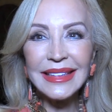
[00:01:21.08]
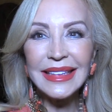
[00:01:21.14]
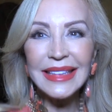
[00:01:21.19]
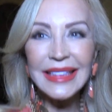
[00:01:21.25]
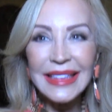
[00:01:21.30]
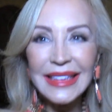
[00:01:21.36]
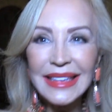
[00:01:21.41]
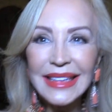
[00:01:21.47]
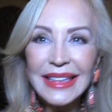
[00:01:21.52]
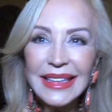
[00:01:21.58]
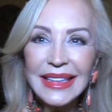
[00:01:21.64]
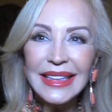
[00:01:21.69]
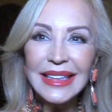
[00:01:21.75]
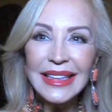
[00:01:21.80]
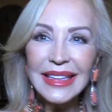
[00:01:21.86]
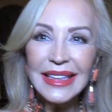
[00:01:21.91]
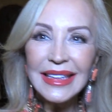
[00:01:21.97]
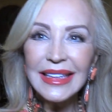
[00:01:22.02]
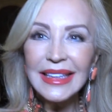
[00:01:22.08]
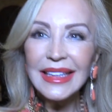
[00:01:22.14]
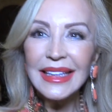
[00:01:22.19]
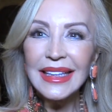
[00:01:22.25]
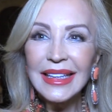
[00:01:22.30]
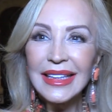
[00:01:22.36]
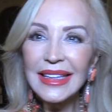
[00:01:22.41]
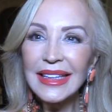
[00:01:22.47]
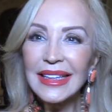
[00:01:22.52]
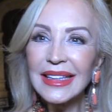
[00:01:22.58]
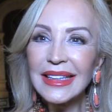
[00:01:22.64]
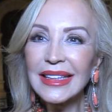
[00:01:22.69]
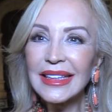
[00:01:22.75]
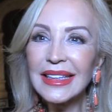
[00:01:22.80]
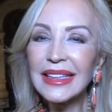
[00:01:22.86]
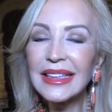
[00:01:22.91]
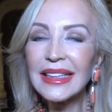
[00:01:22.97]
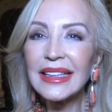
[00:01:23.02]
Ahora mismo entonces hombres a la vista
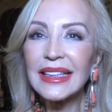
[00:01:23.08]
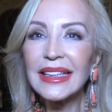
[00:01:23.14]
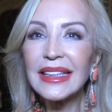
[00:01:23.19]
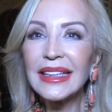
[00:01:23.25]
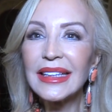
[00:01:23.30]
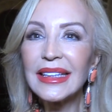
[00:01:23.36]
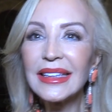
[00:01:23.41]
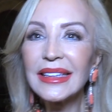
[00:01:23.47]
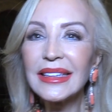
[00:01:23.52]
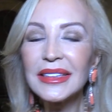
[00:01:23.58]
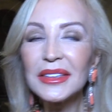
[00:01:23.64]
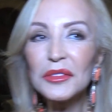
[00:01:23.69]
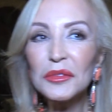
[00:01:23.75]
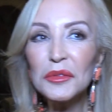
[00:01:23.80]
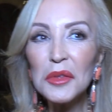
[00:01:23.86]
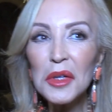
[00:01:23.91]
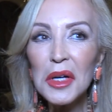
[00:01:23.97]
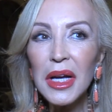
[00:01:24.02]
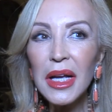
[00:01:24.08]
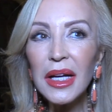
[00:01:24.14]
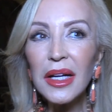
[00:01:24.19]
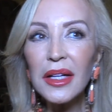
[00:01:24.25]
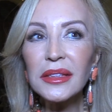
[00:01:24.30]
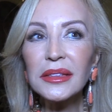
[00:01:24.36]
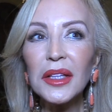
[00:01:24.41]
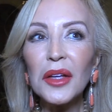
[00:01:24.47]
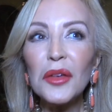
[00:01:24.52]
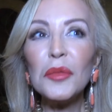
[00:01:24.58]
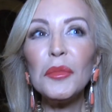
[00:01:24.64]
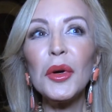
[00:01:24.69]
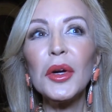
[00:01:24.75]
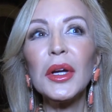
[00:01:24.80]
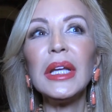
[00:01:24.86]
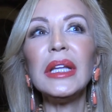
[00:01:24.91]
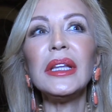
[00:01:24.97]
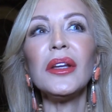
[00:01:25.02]
no hay. Bueno, estoy un
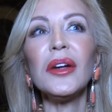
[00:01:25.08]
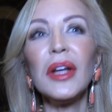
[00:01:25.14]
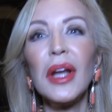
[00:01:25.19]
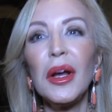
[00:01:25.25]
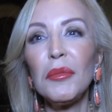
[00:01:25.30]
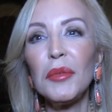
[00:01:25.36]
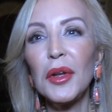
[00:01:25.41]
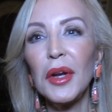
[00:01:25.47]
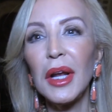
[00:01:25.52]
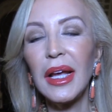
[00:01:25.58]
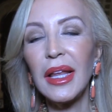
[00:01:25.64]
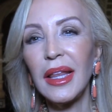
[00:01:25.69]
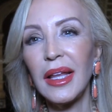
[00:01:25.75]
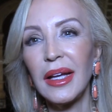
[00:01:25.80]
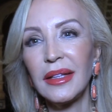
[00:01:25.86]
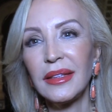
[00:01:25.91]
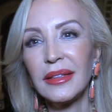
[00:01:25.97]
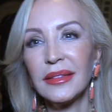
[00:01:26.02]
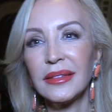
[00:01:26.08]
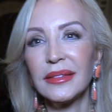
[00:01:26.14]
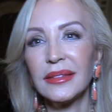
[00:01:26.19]
poquito enamorada.